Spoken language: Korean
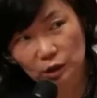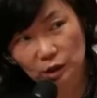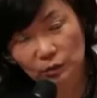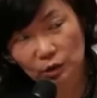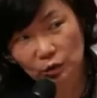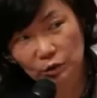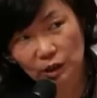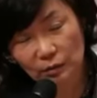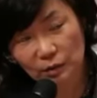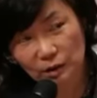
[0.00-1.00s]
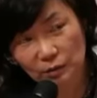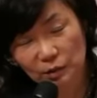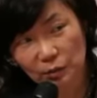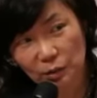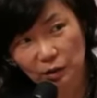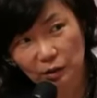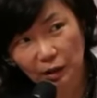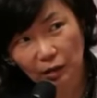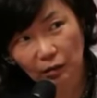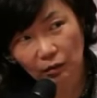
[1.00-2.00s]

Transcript: 10년 투자하면 10년 버는데